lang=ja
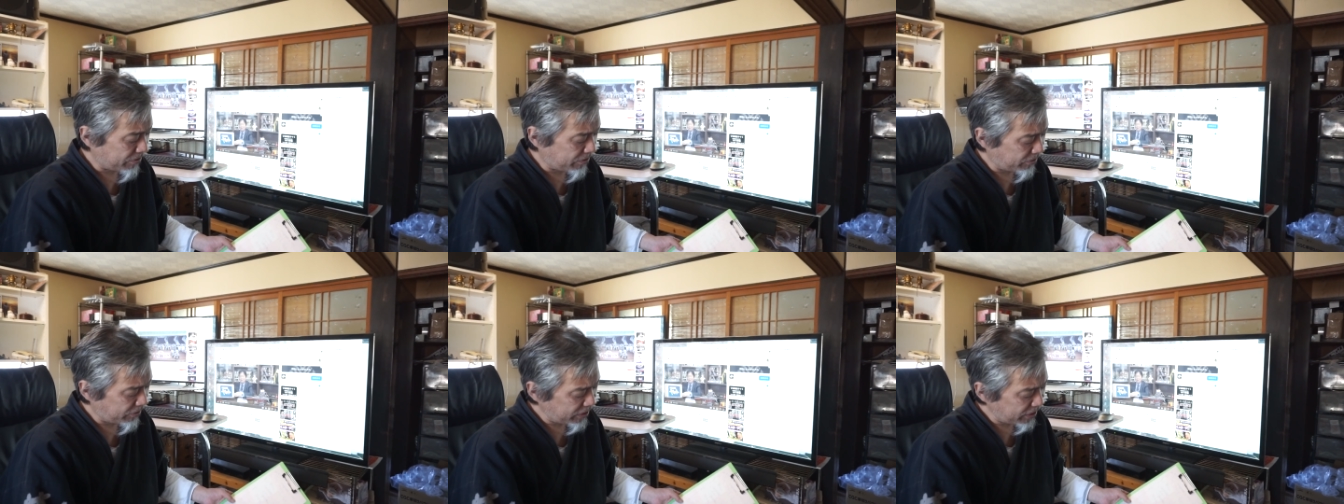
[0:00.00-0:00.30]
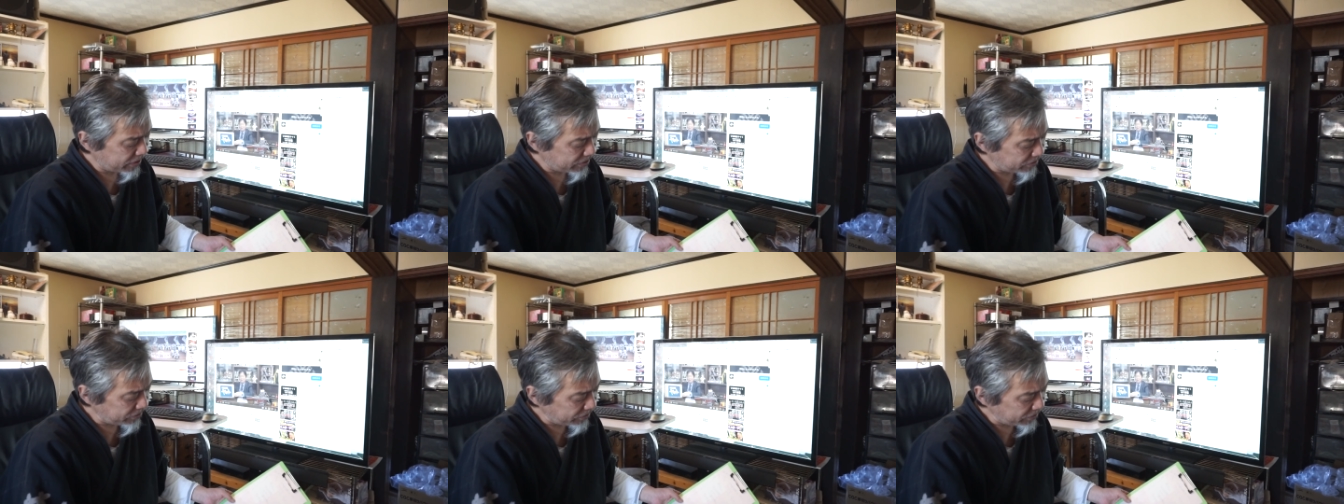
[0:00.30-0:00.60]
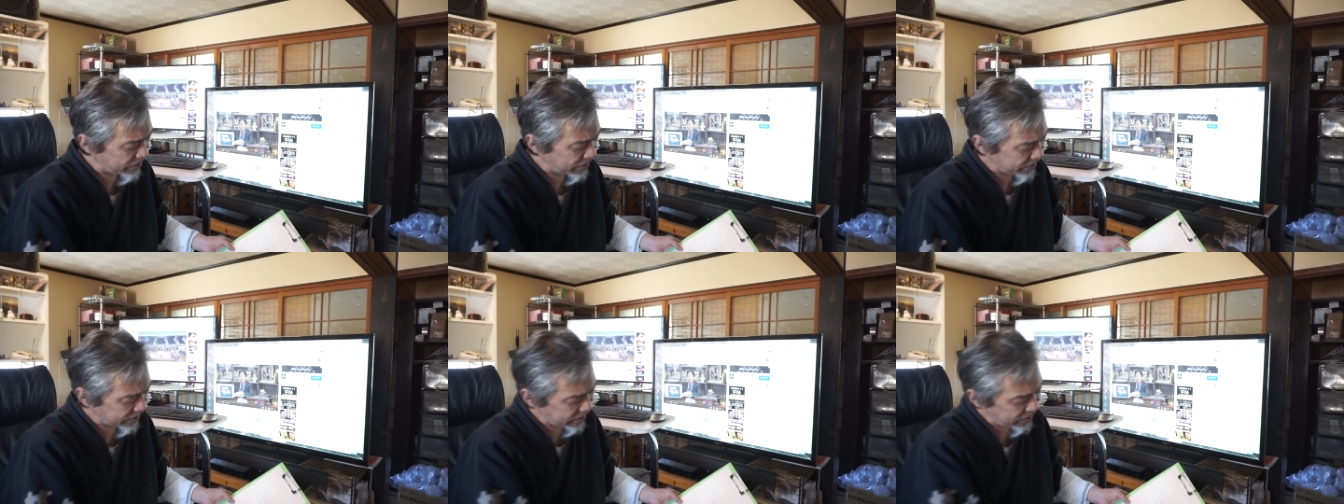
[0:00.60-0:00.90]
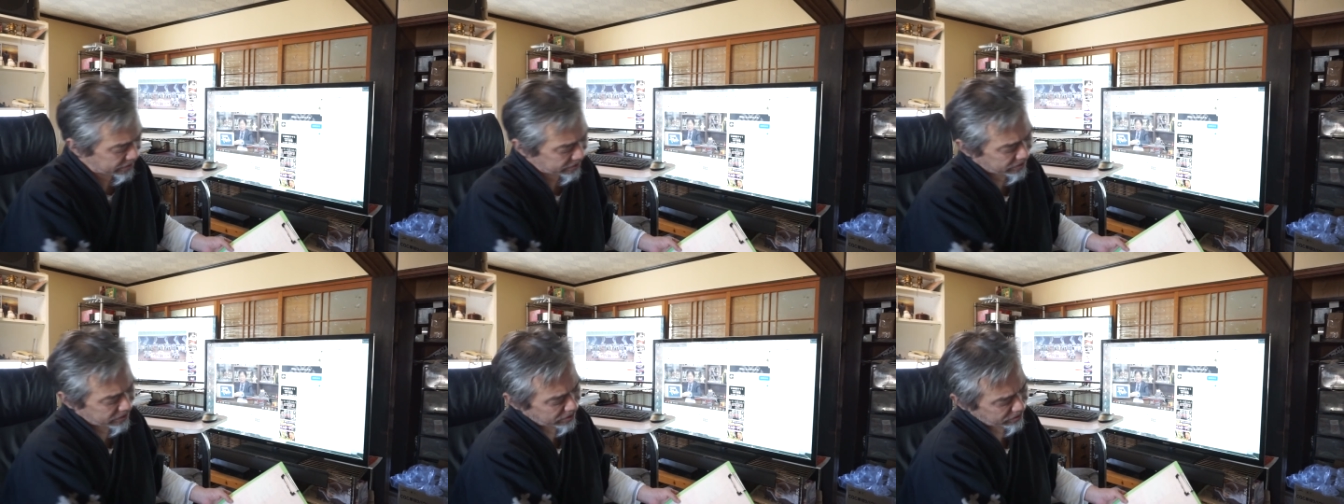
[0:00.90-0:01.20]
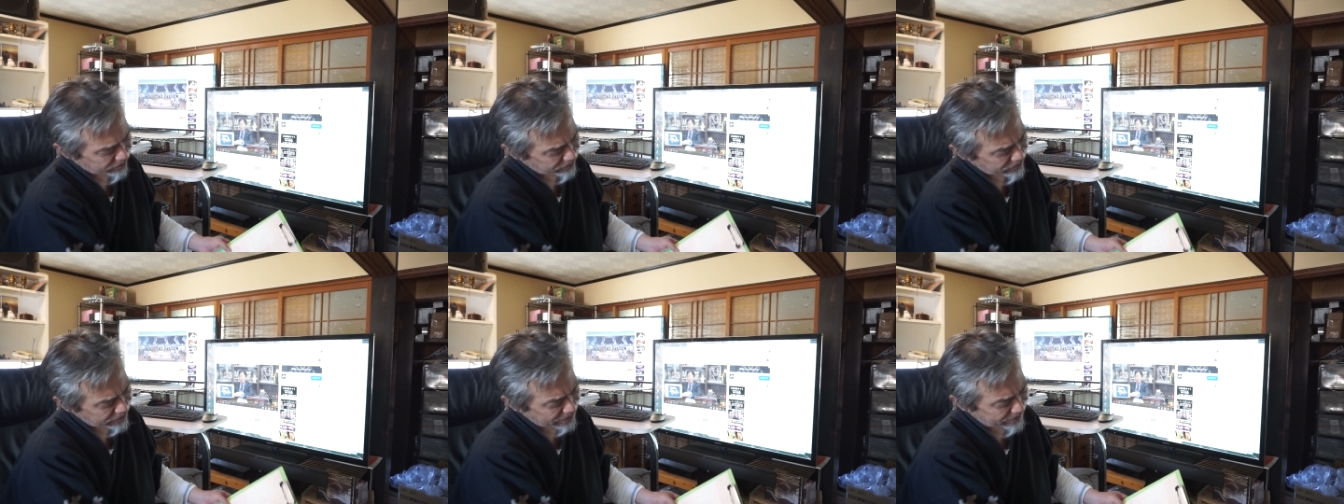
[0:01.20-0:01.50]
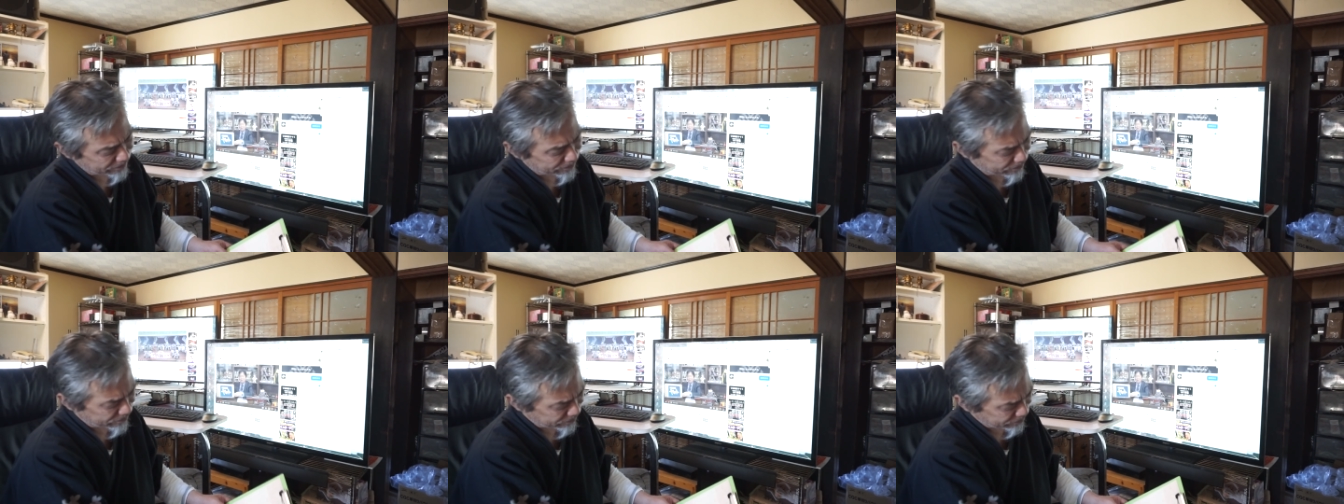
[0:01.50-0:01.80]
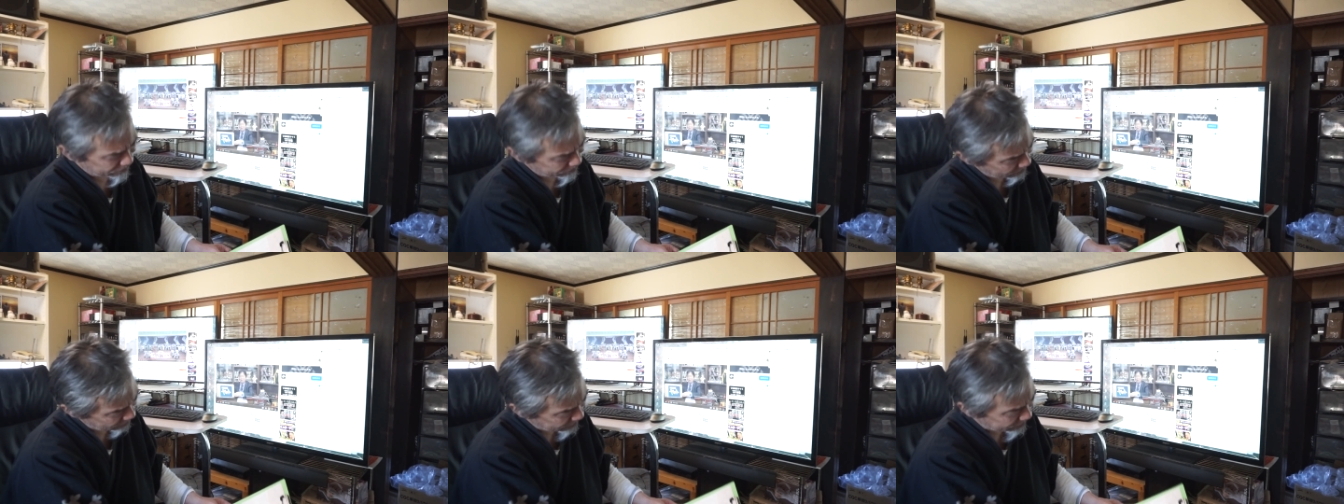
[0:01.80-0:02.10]
こいつのデザインっていうのは
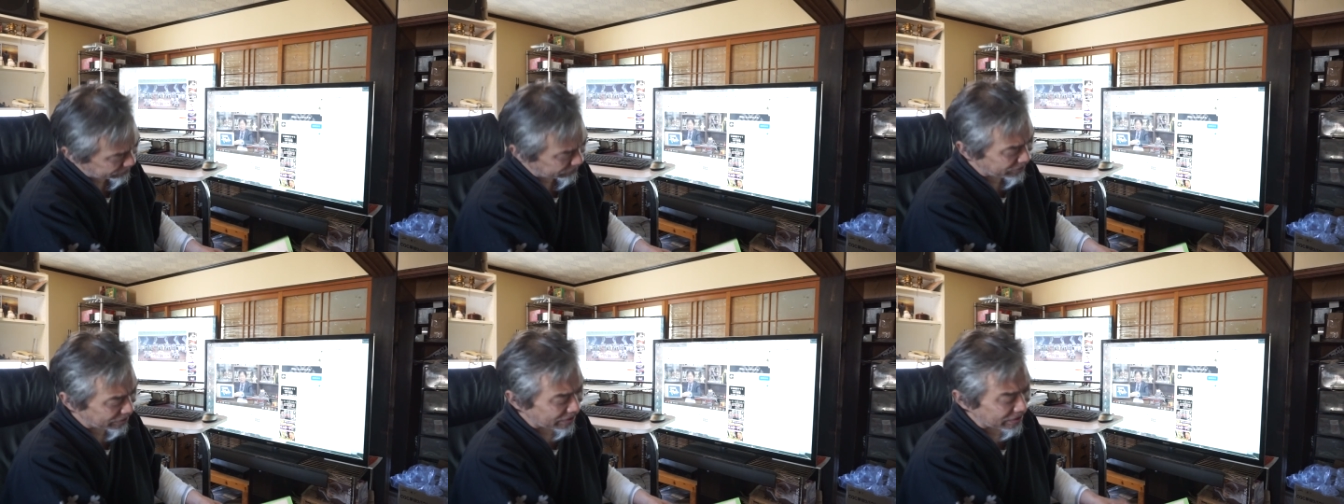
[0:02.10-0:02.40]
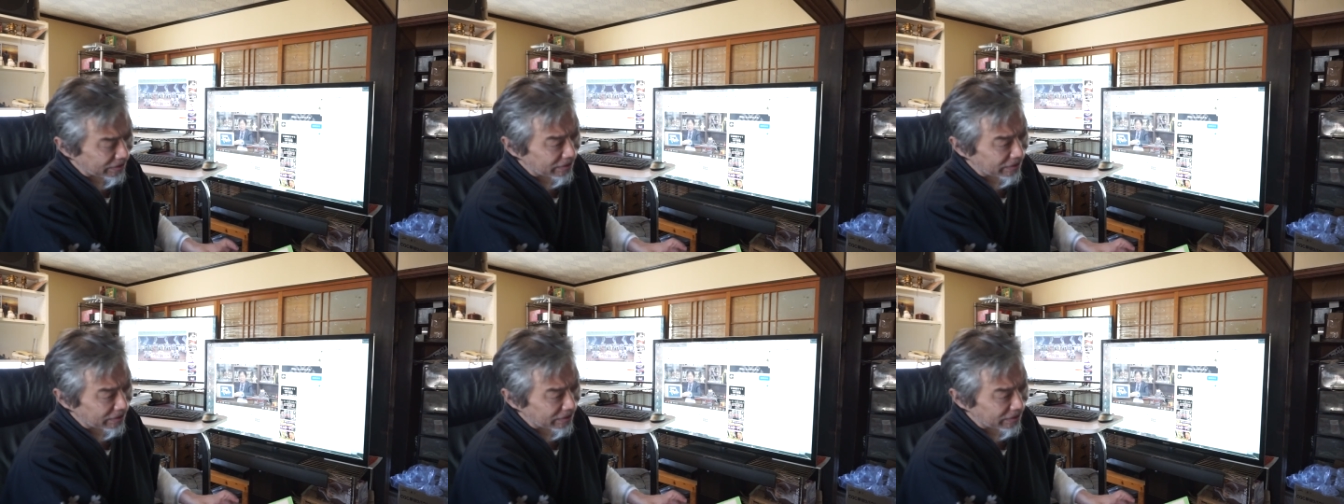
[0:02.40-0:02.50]
どうや